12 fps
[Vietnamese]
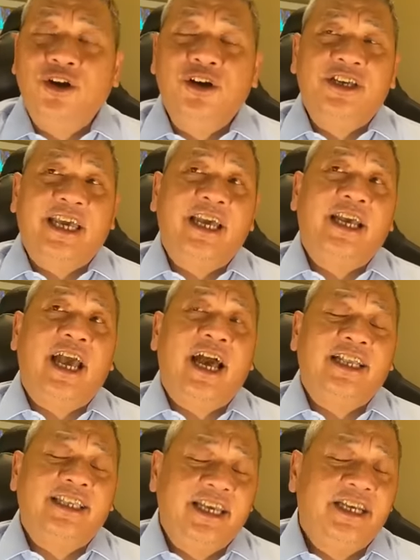đưa cái, cái
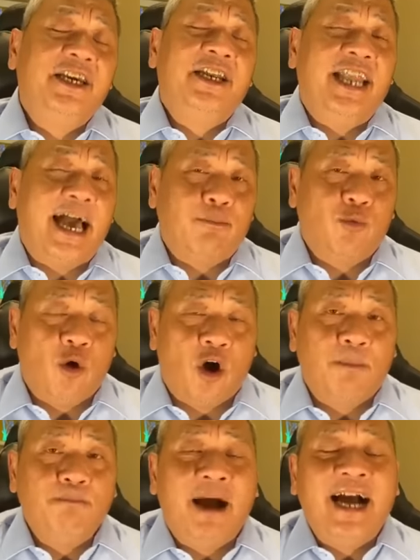à, chiếc kinh hạm của
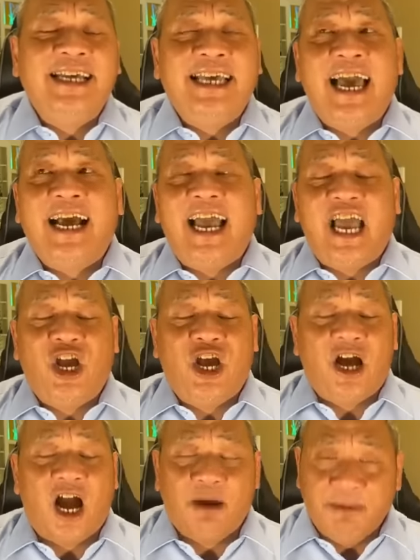họ băng ngang
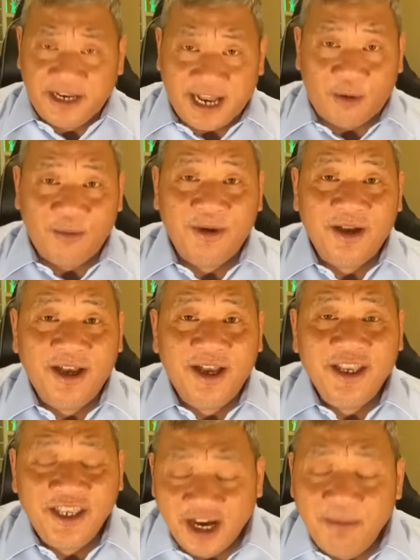e, ở biển Đông
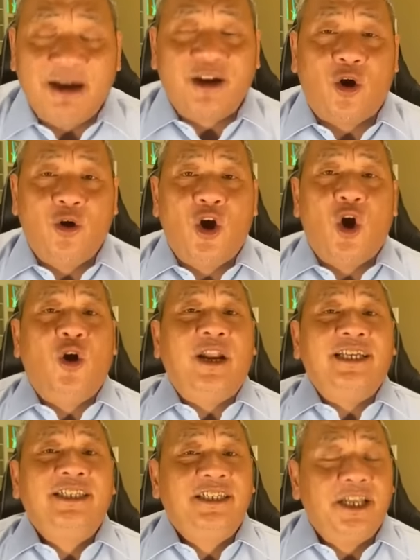nhưng mà rồi họ
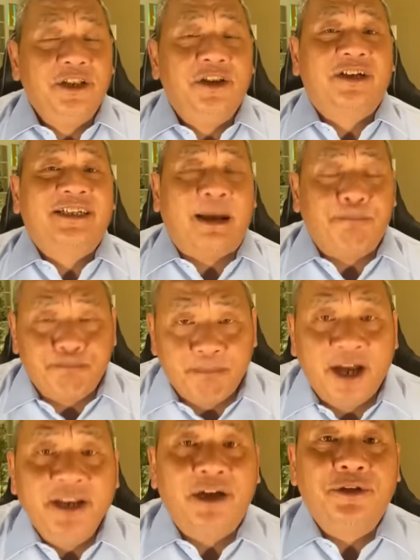lại xin được cặp
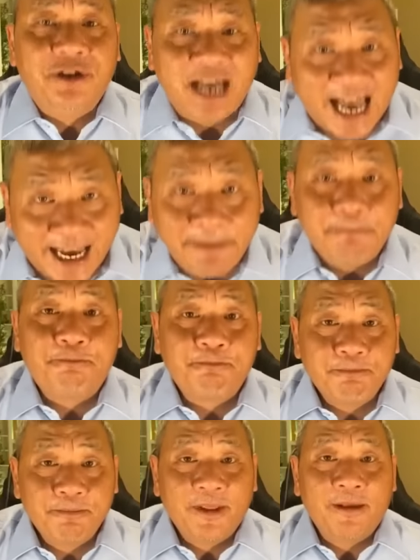bến ở Thượng Hải
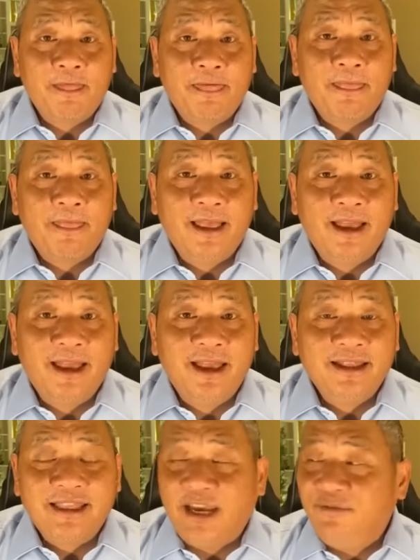
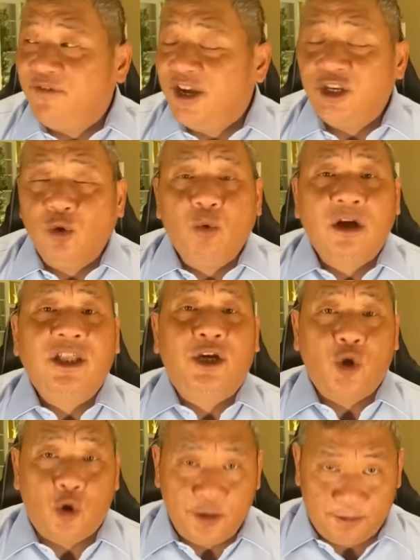thì phía Trung Quốc từ
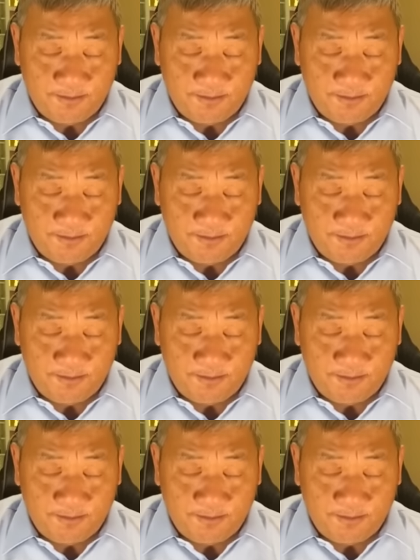chối.